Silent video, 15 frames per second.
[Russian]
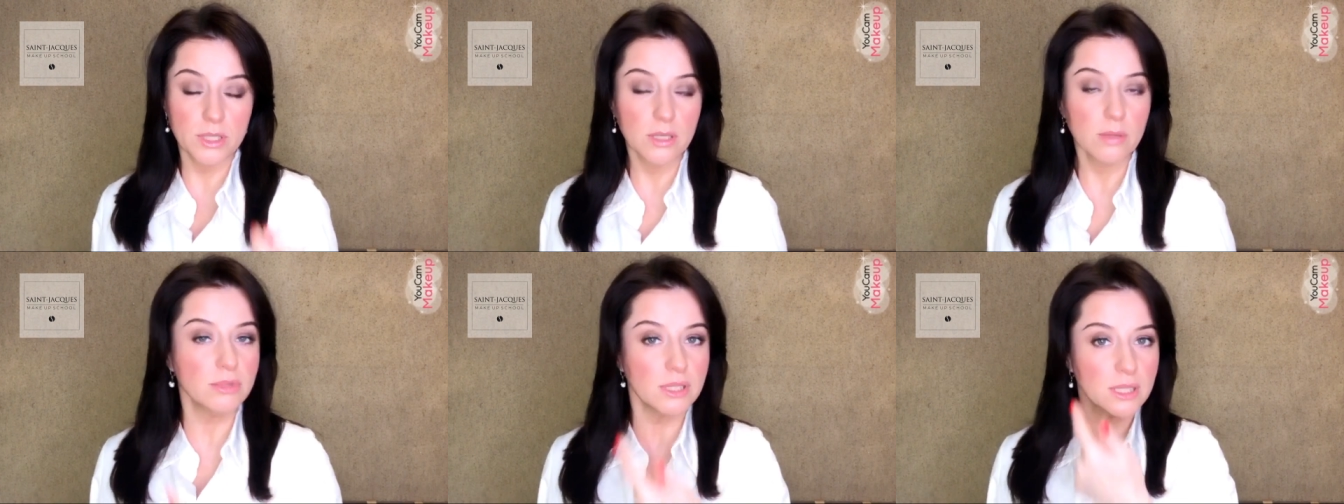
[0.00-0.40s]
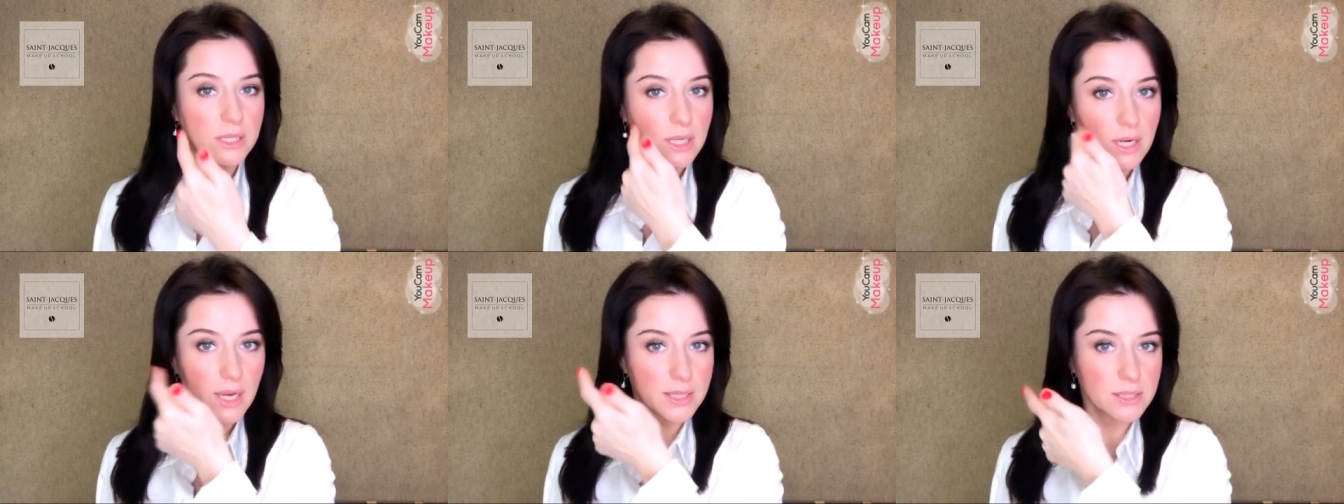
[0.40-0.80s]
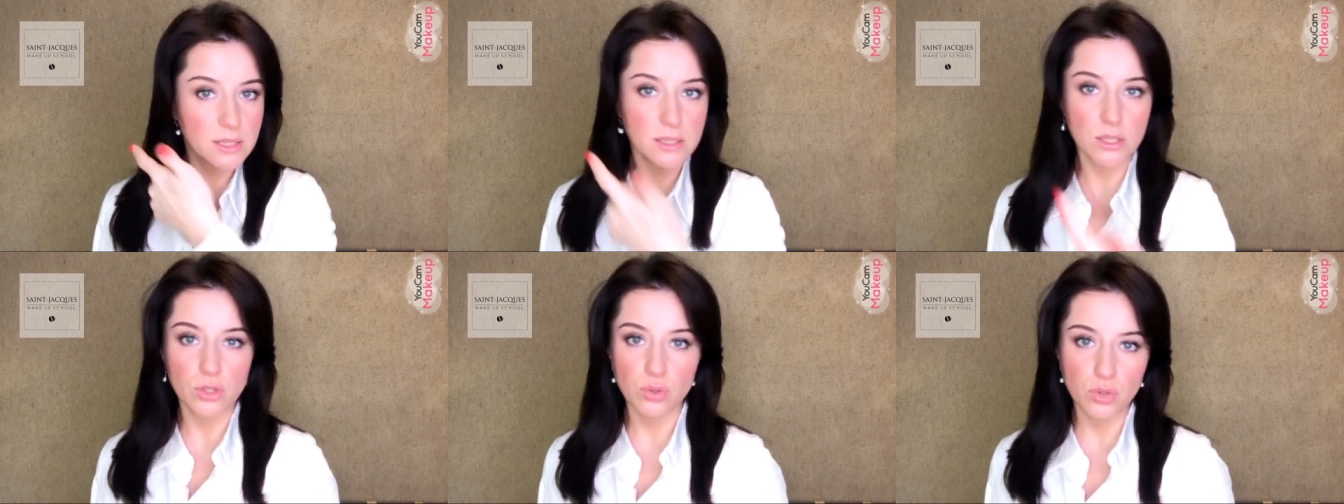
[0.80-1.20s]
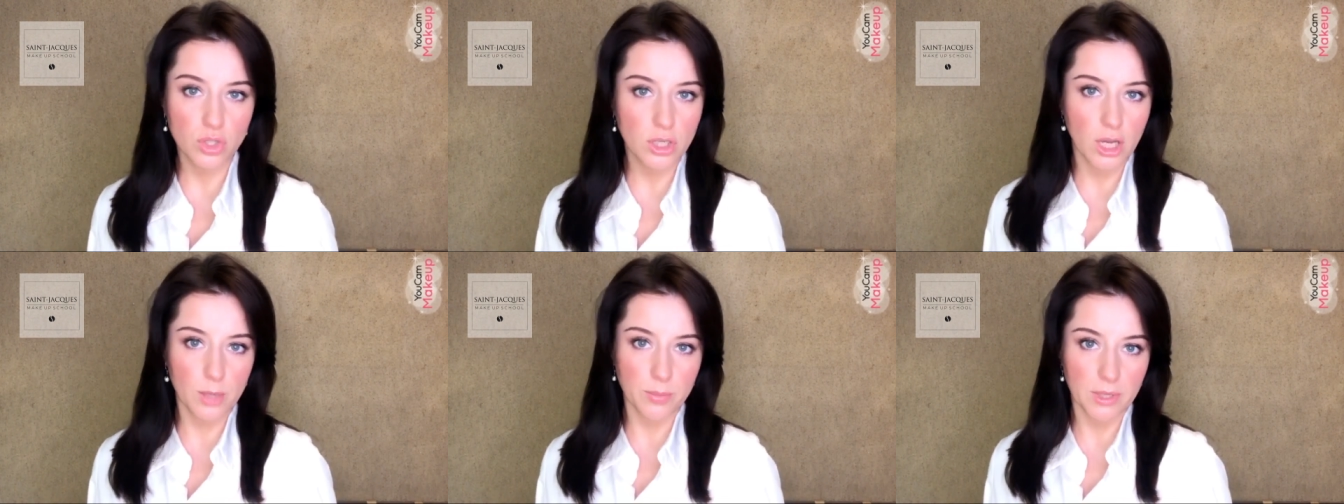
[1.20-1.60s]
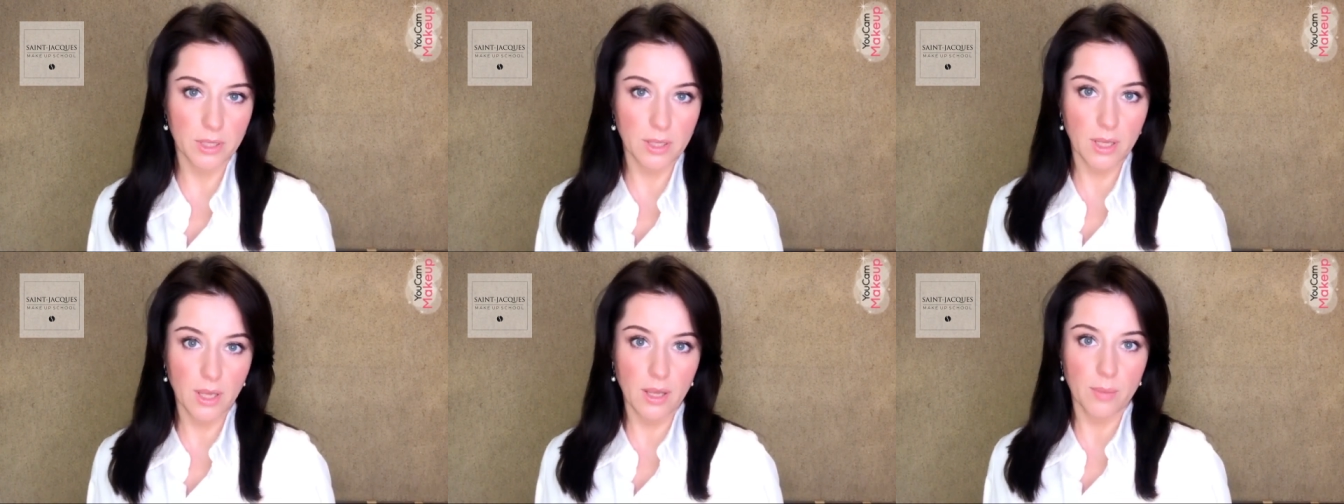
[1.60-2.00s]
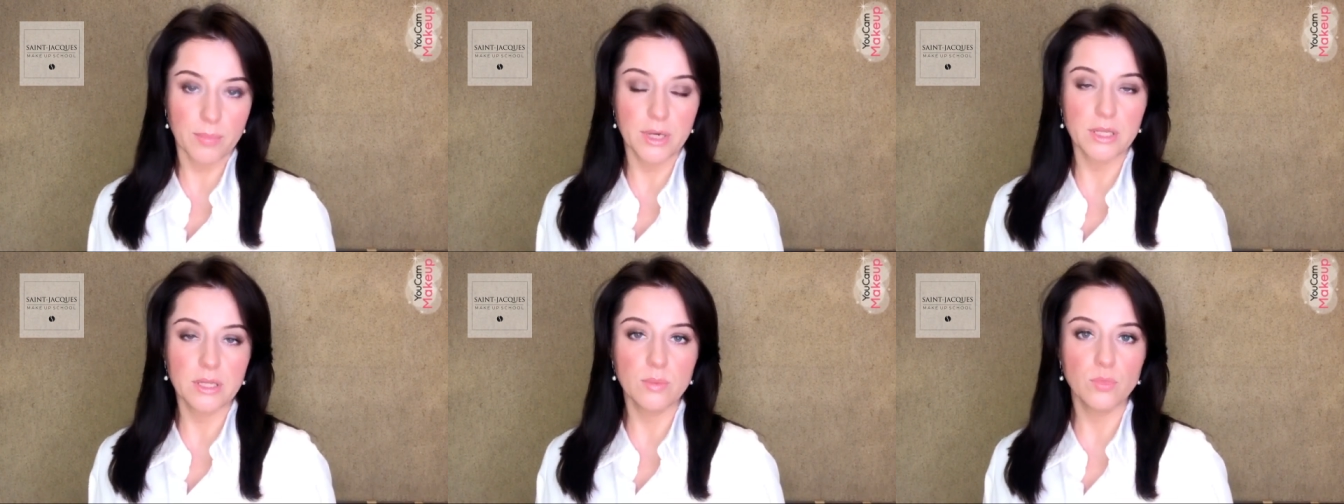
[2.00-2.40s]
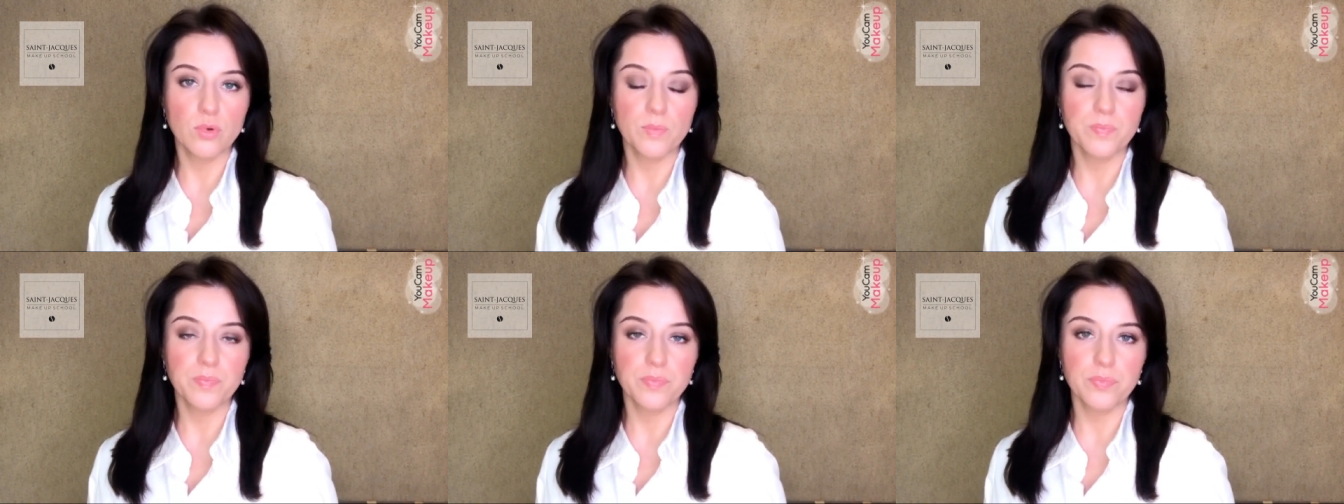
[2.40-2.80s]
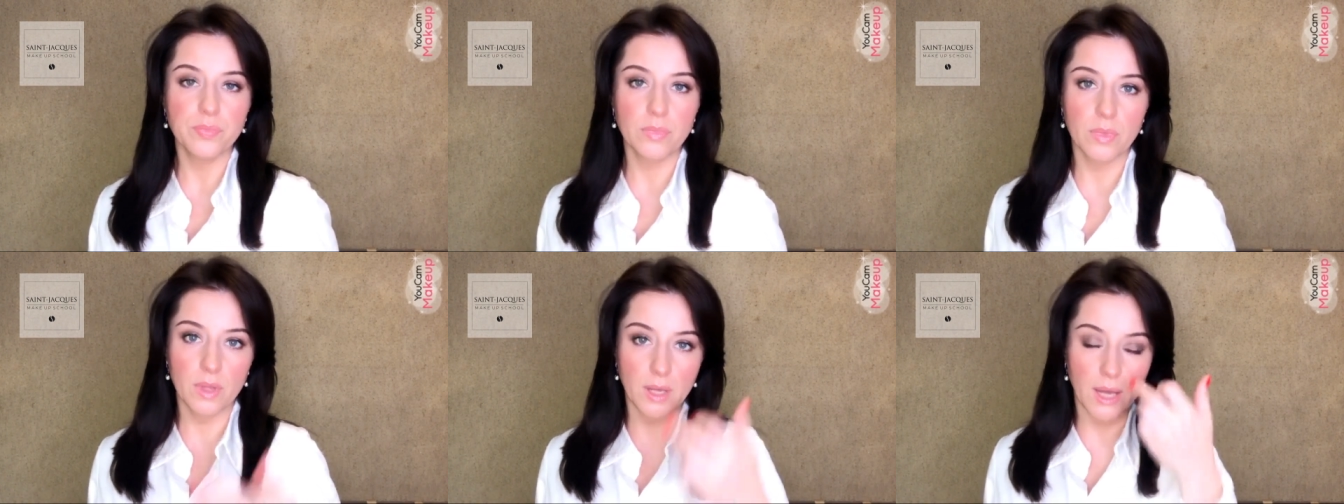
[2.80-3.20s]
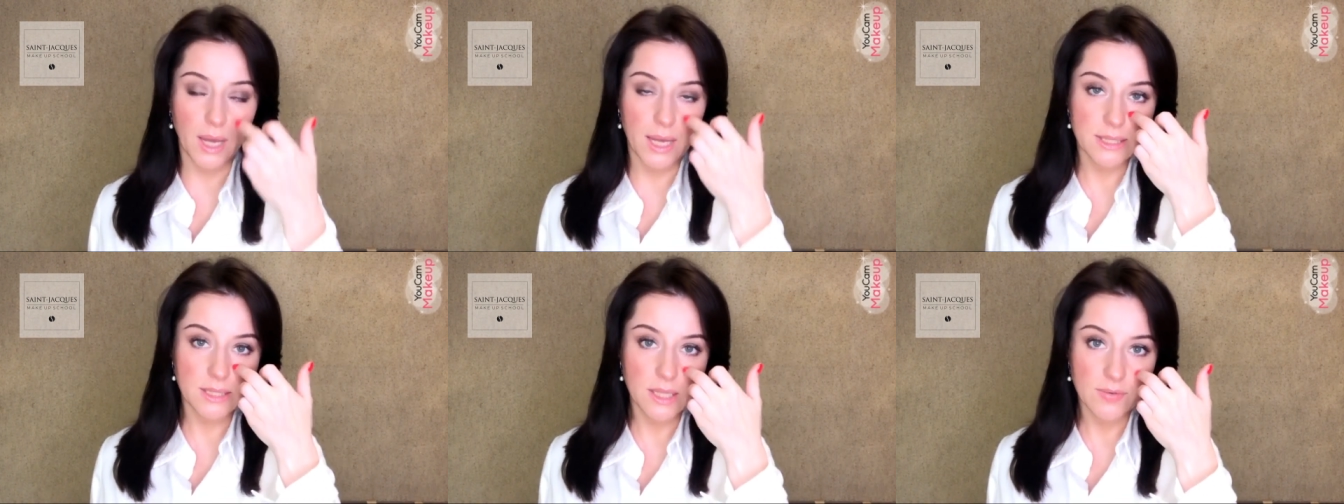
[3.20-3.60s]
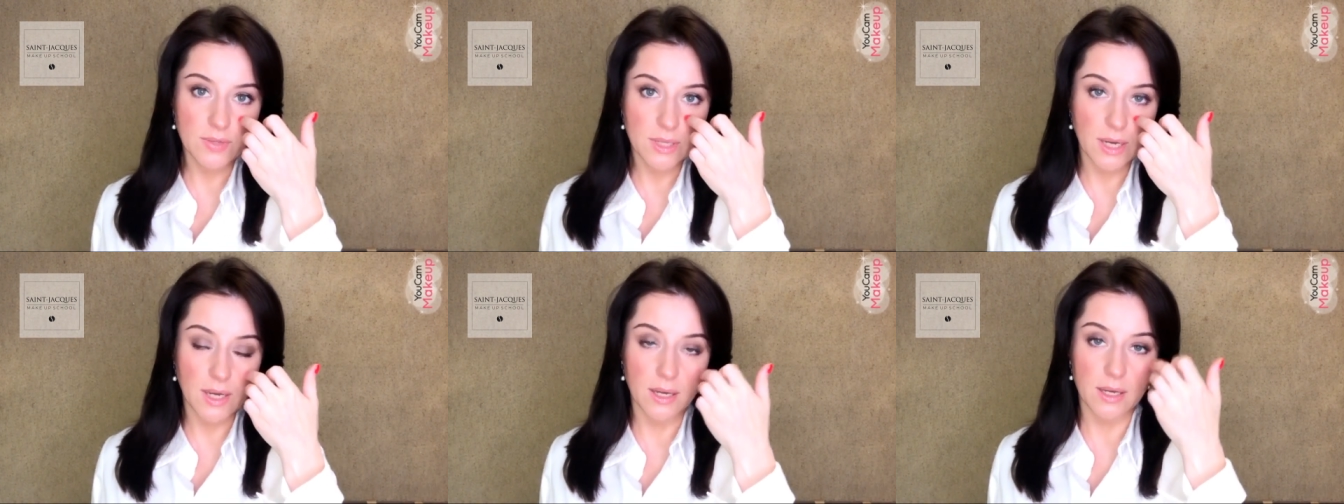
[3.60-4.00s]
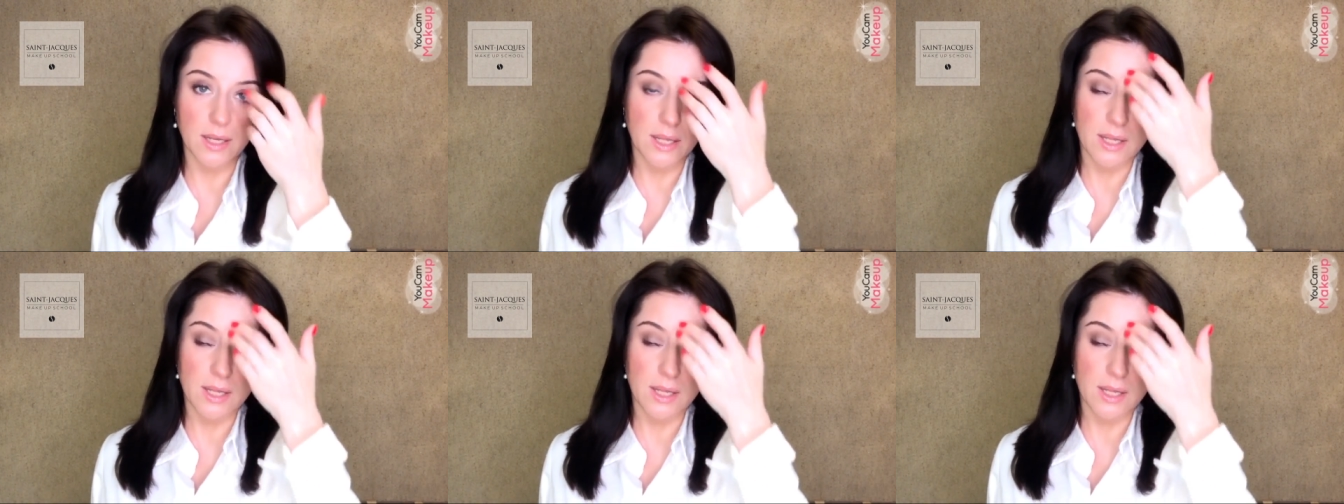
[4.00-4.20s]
не было этой разницы с ушами. Поэтому основная